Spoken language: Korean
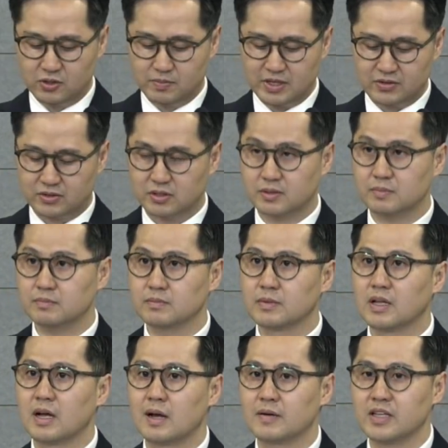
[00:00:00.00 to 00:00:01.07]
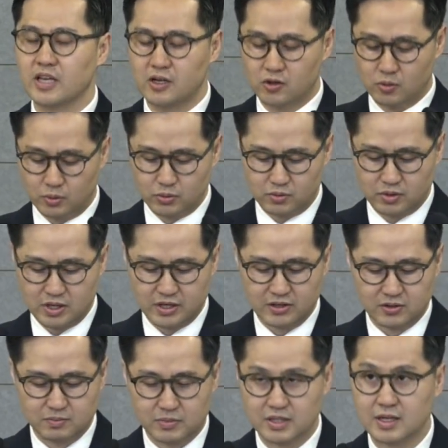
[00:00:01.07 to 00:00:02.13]
2절 말씀 함께 읽어보도록
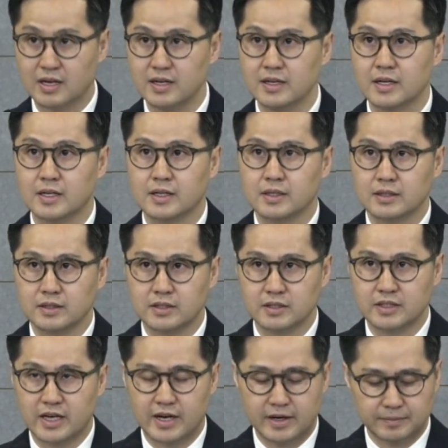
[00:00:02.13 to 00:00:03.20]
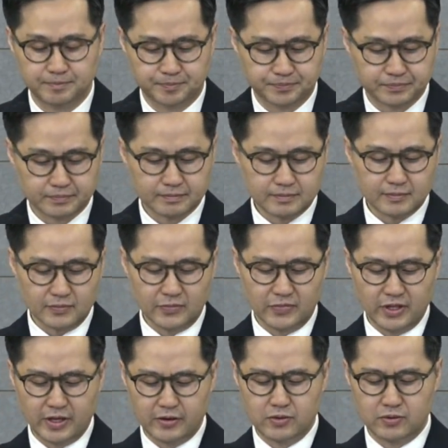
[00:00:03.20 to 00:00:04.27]
하겠습니다. 시작.
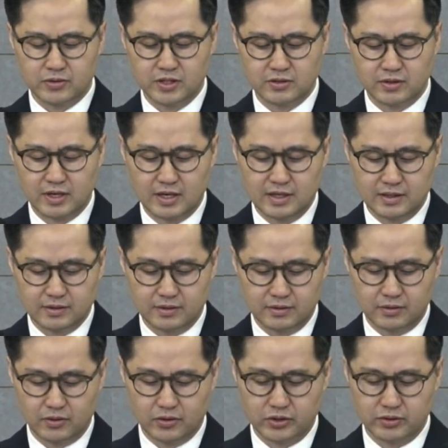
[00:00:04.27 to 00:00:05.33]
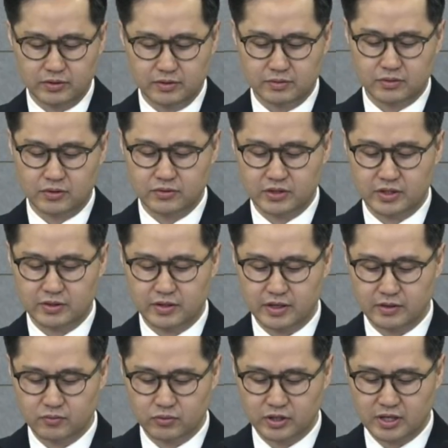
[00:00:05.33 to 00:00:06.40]
내 네, 형제들아, 너희
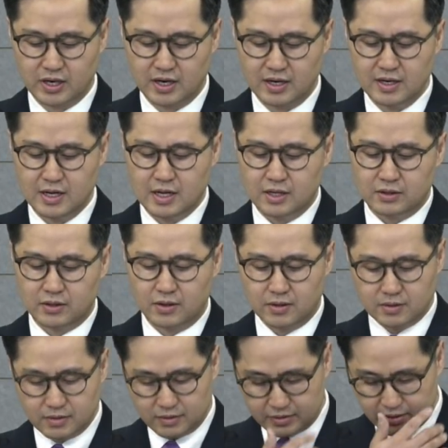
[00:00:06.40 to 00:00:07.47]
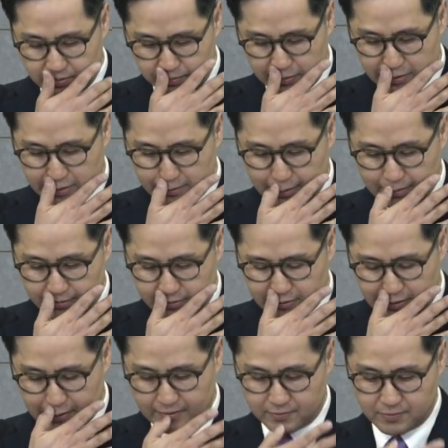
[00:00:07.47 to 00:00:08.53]
선생된 우리가 더 큰 심판을 받을
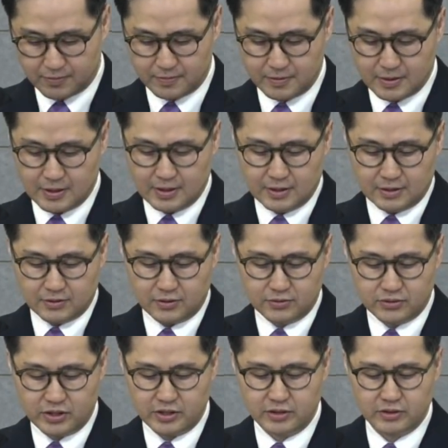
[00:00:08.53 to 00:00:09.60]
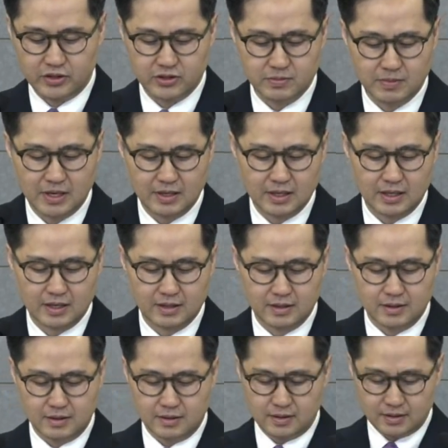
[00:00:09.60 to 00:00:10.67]
줄 알고 선생이 되지 말라.
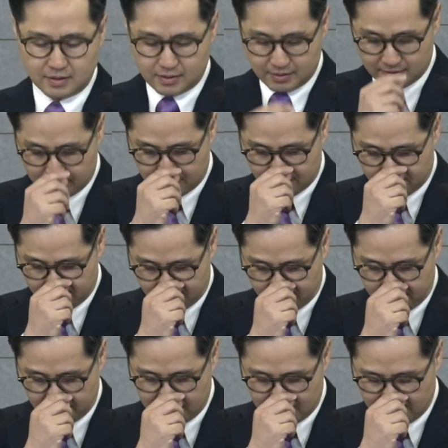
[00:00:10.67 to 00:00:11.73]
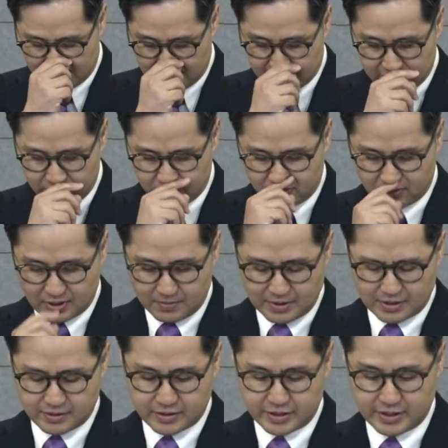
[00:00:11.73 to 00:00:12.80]
우리가 다 실수가
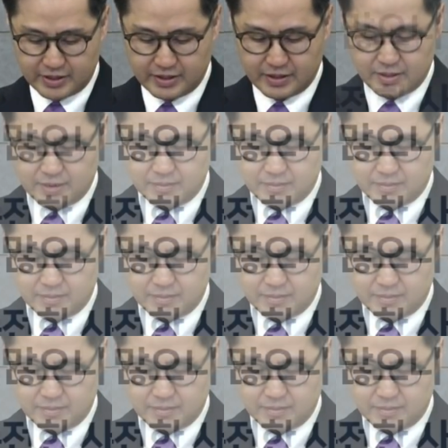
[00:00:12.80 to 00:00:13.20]
많으니